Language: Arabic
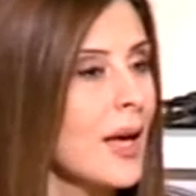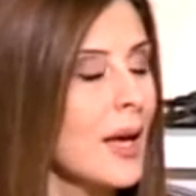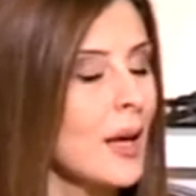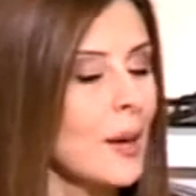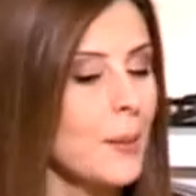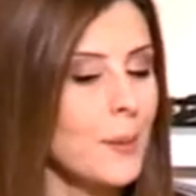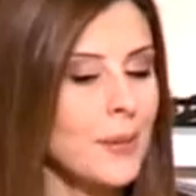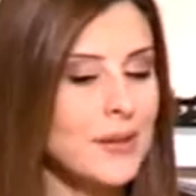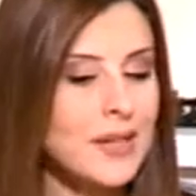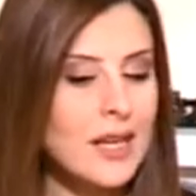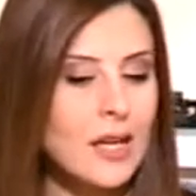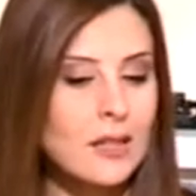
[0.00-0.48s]

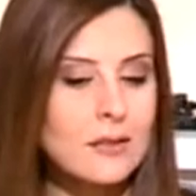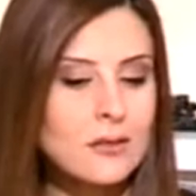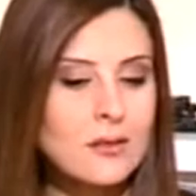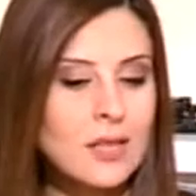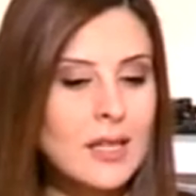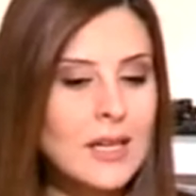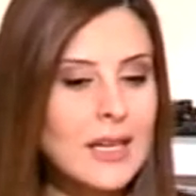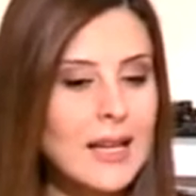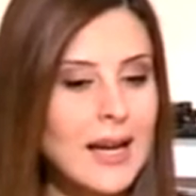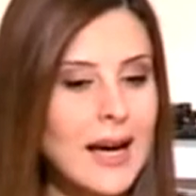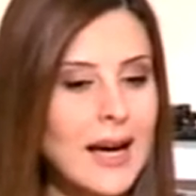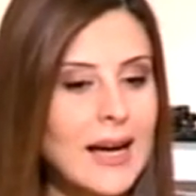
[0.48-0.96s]
آه،
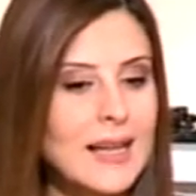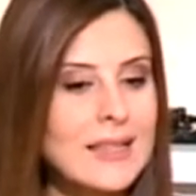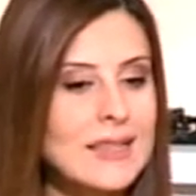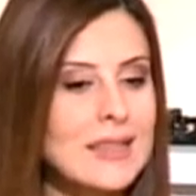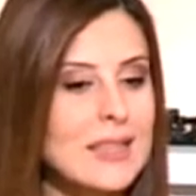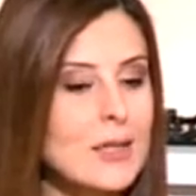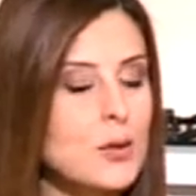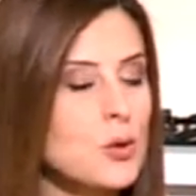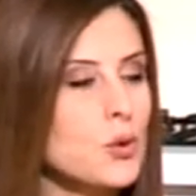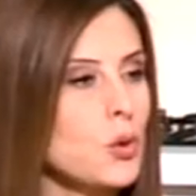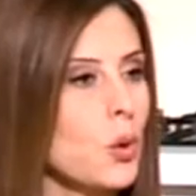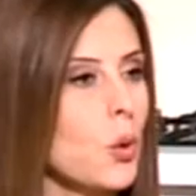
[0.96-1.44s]
بتحط لي
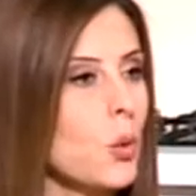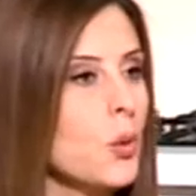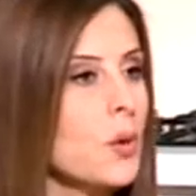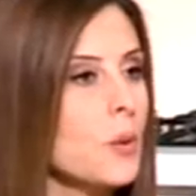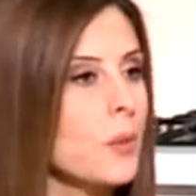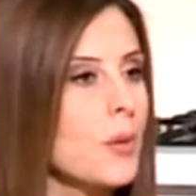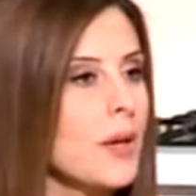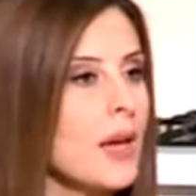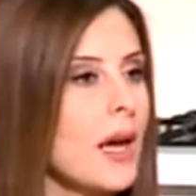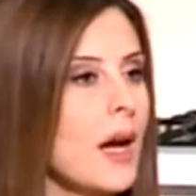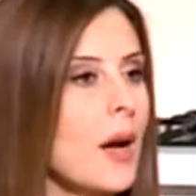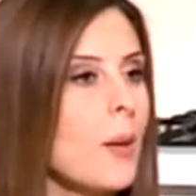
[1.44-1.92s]
حد للشعور
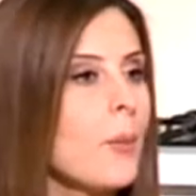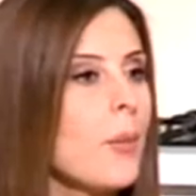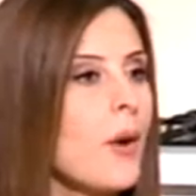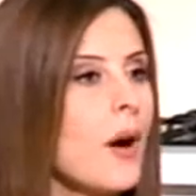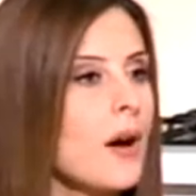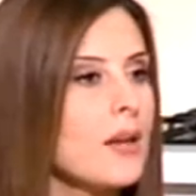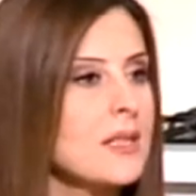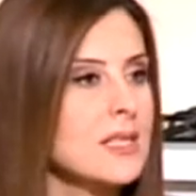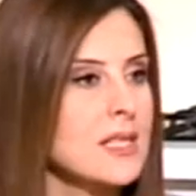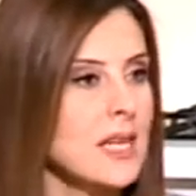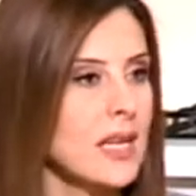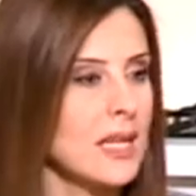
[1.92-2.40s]

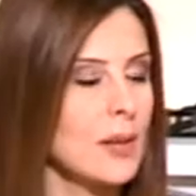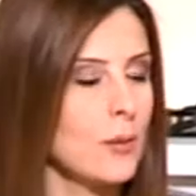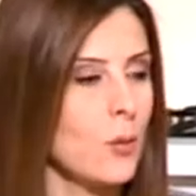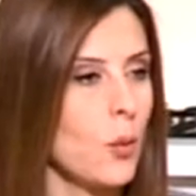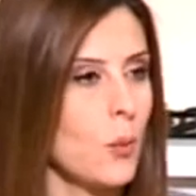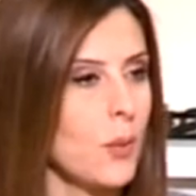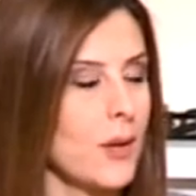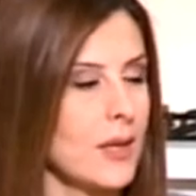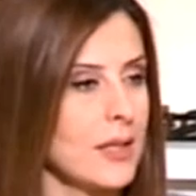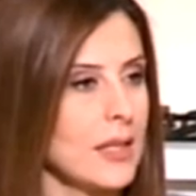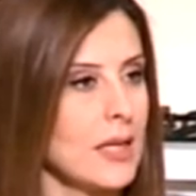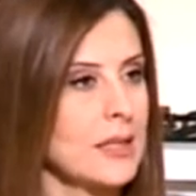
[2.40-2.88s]
بالاحباط يلي
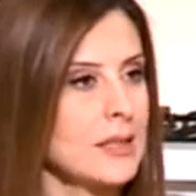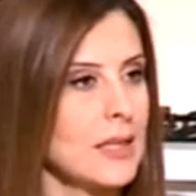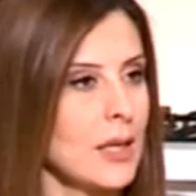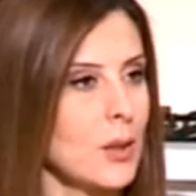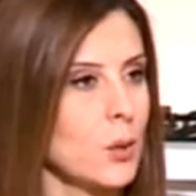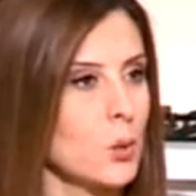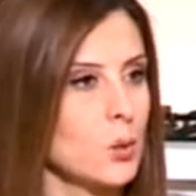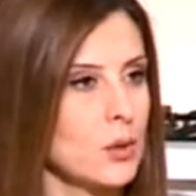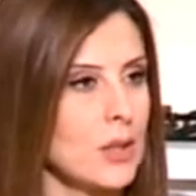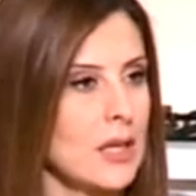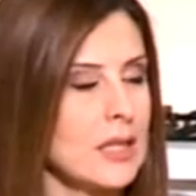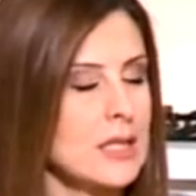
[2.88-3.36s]
ممكن انا
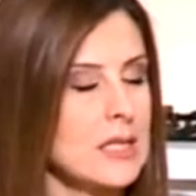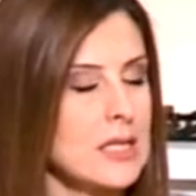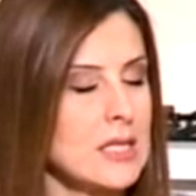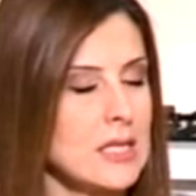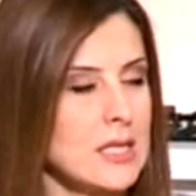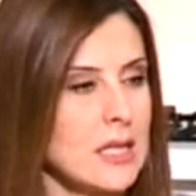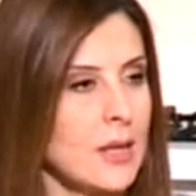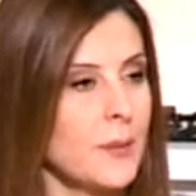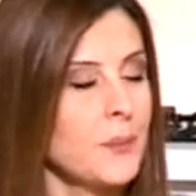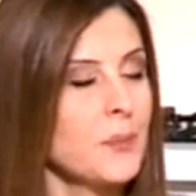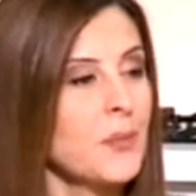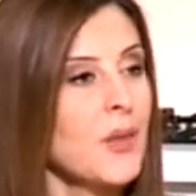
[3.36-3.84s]
يكون عندي
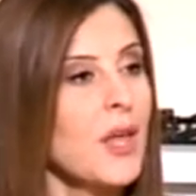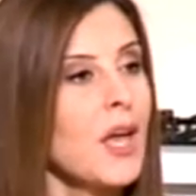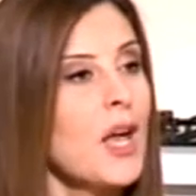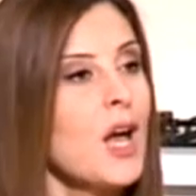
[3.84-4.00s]
اياه